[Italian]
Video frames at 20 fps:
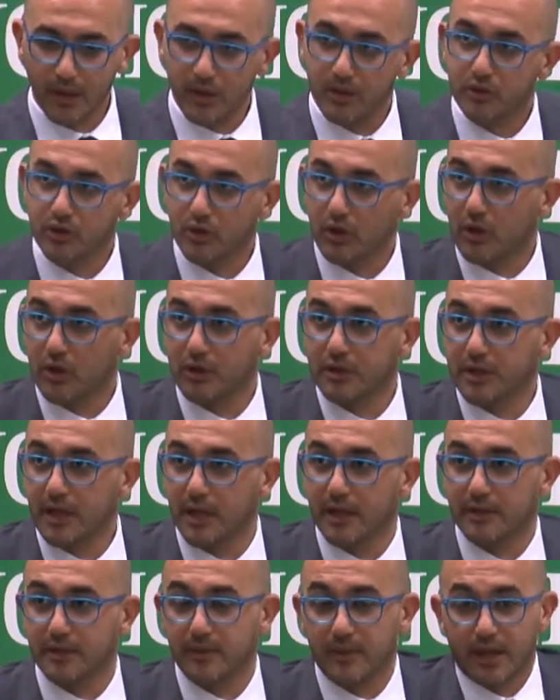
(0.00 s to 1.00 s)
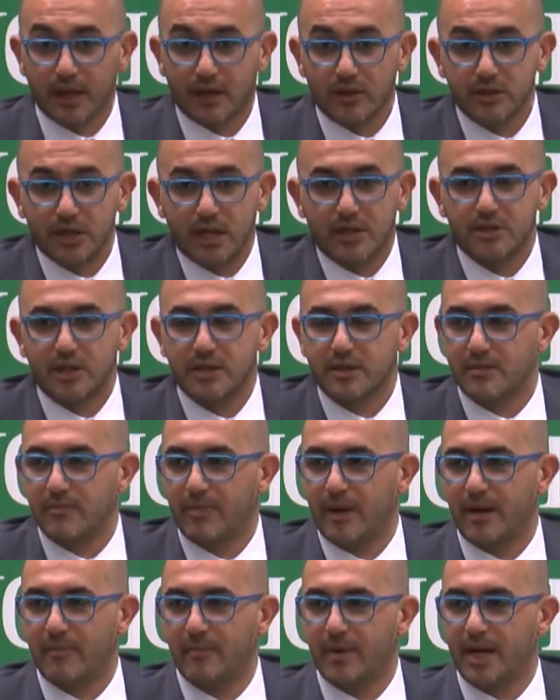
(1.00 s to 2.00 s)
Sono contento perché così la gente
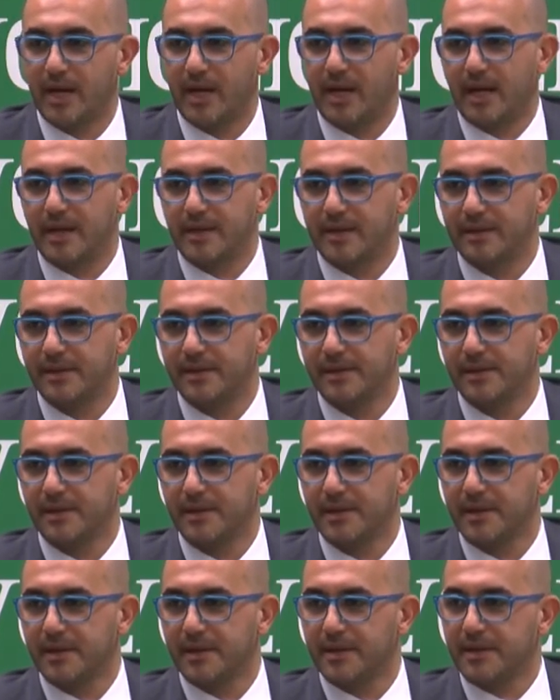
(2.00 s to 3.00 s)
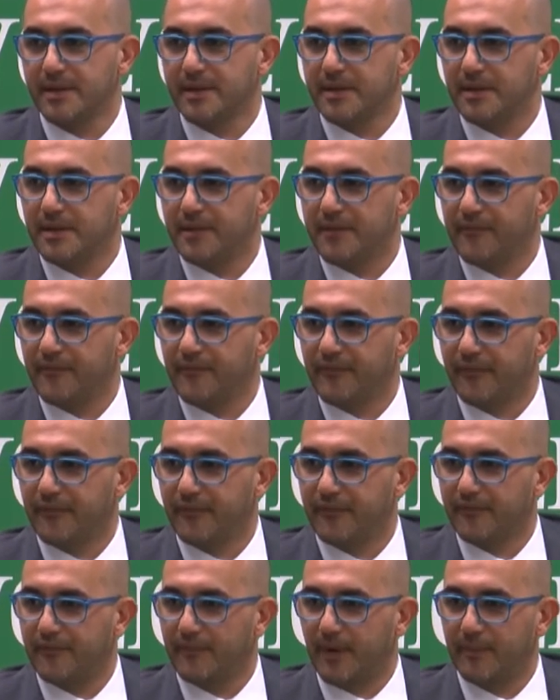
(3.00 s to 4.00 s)
impara a parlare.
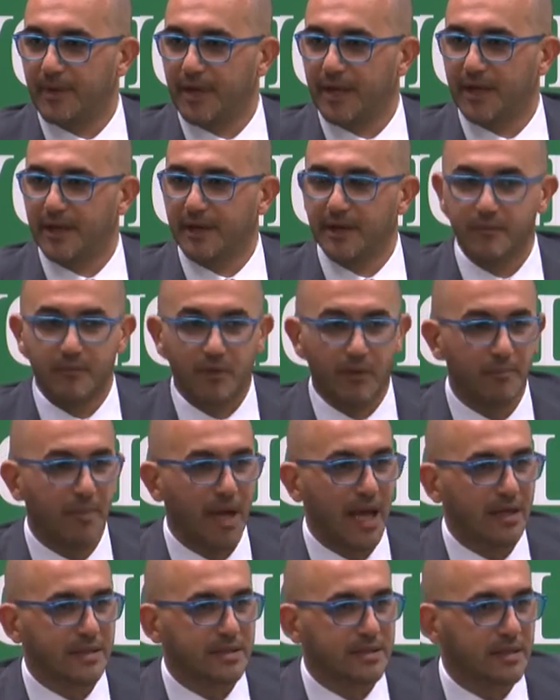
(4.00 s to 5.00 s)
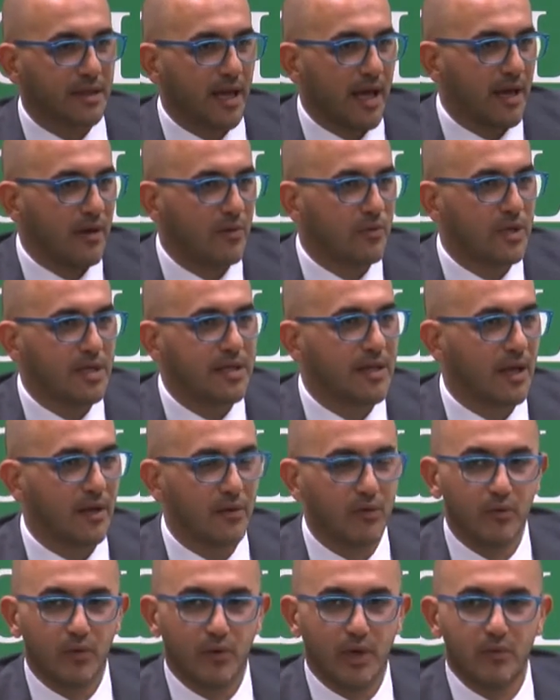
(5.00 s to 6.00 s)
Va bene? Banks è un, è
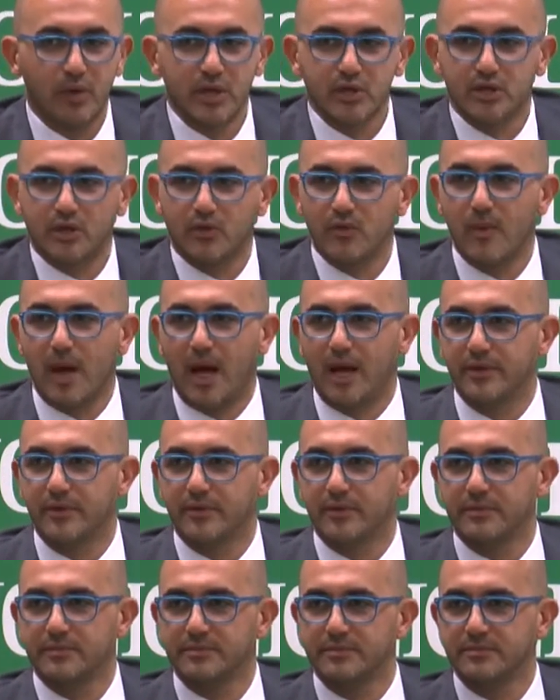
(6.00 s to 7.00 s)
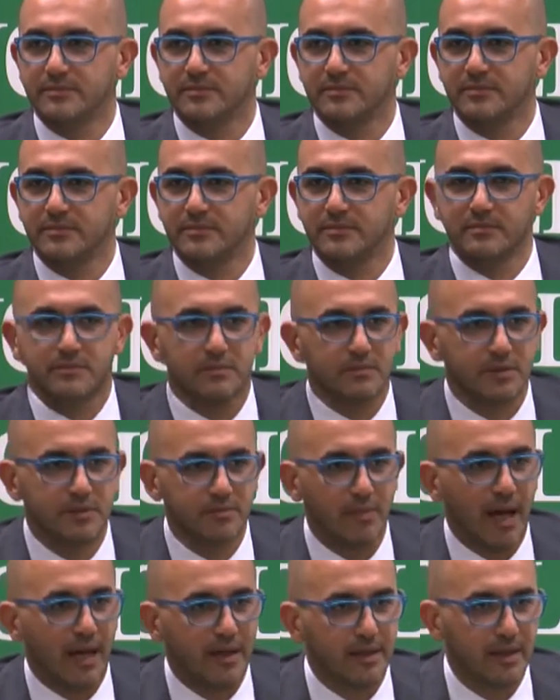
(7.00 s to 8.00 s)
un, è un essere umano,
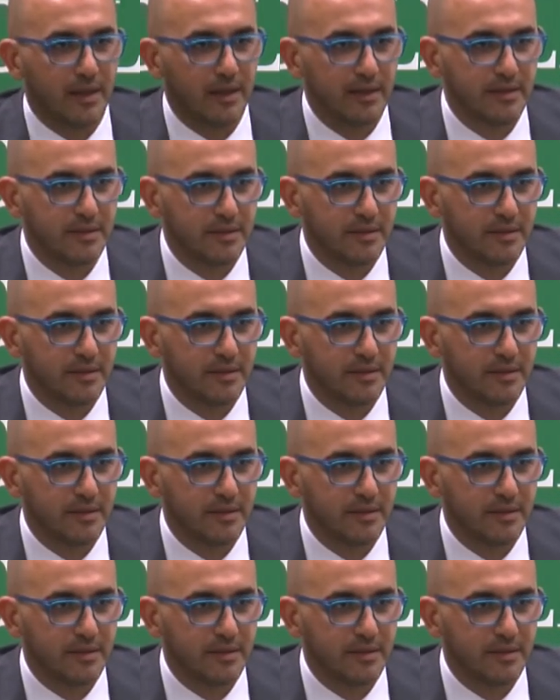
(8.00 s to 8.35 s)
sbaglia.